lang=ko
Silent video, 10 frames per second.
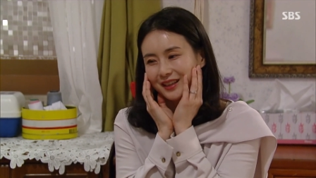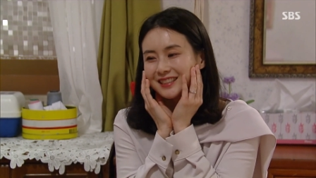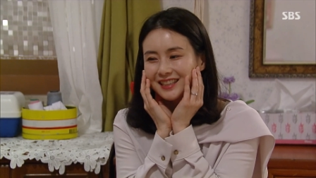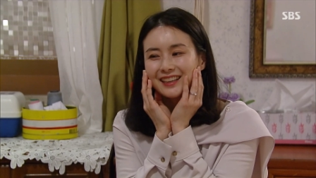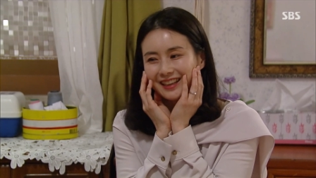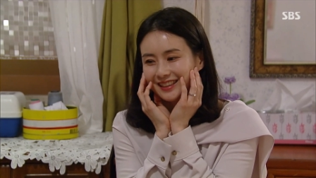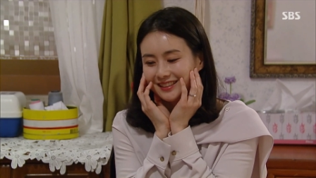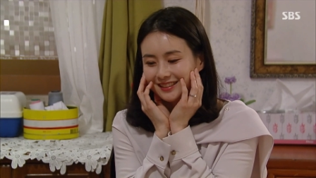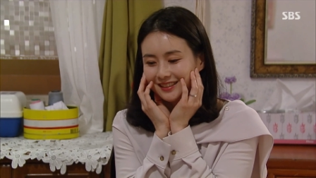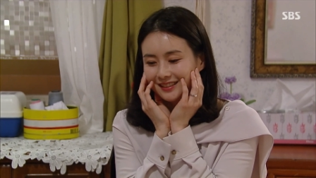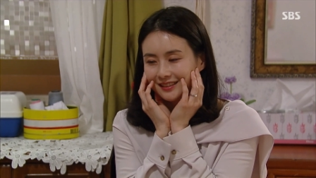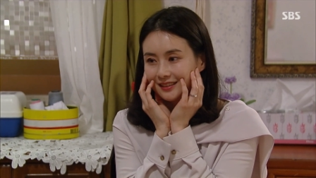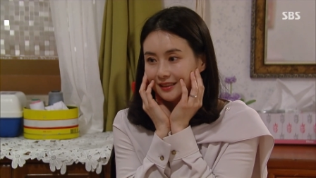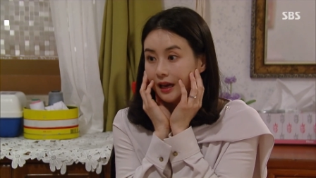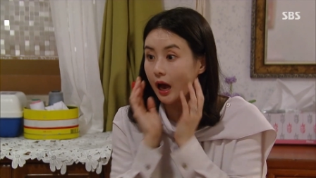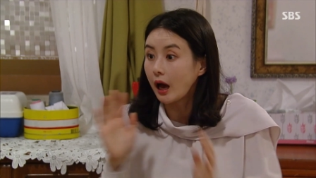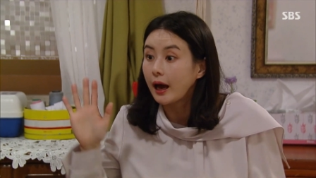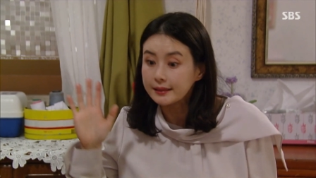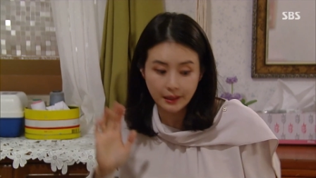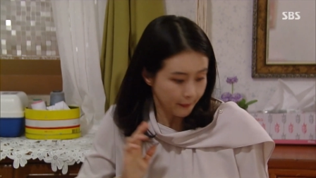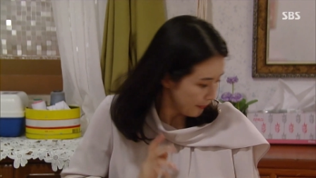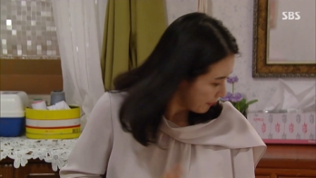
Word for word: 괜찮아. 아유. 아 참.